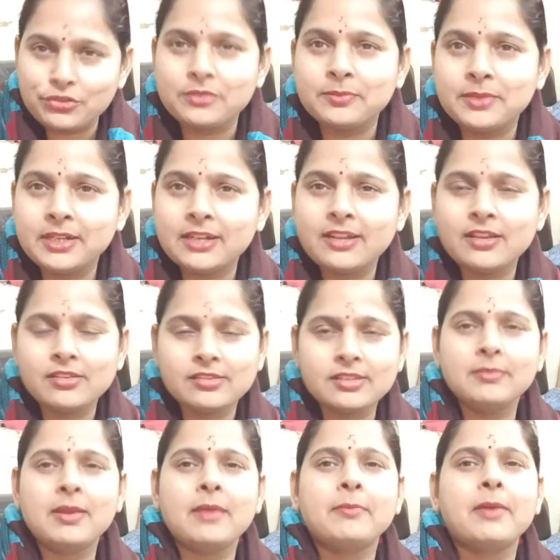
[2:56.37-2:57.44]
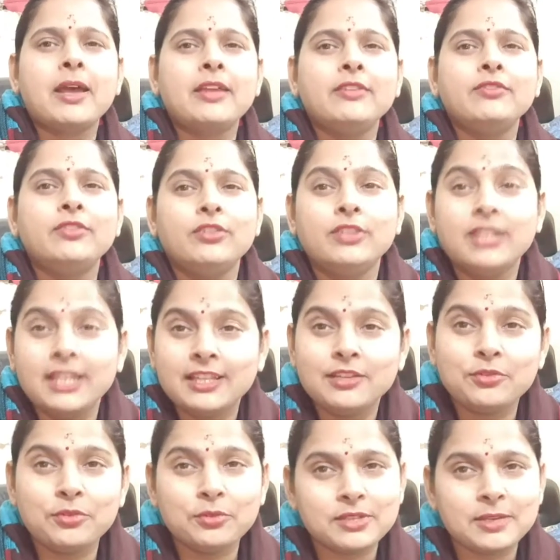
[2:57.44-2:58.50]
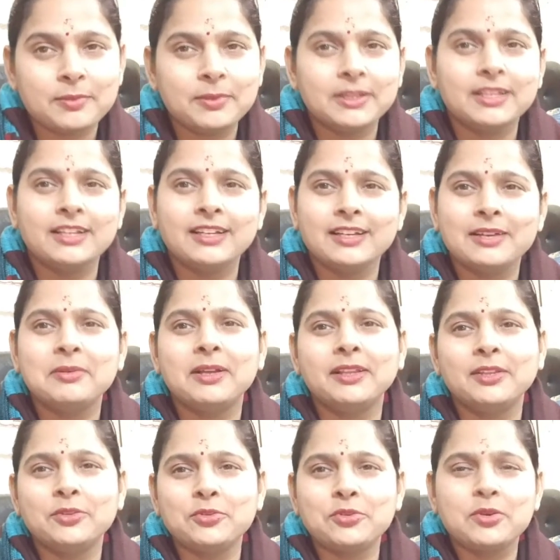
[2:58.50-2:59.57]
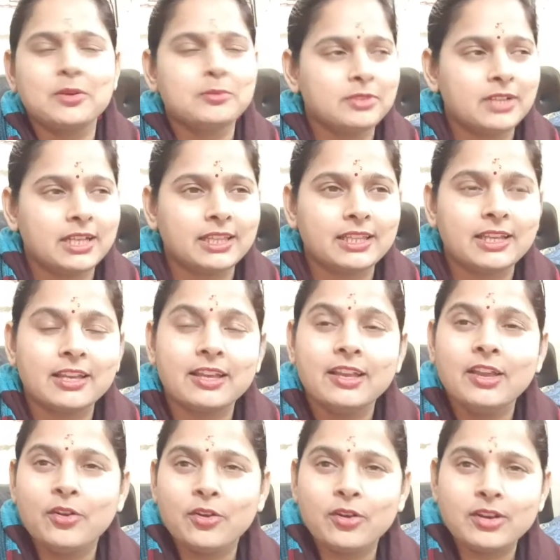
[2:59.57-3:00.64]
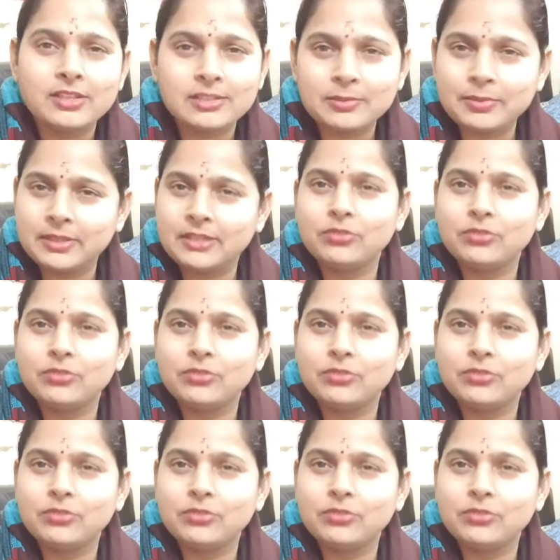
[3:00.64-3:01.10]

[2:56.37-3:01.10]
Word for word: ट्यूशन पढ़ रहा है उसकी मैम आई हुई है देखते हैं उसका पतंग कब आता है और कब उड़ाता है और इसे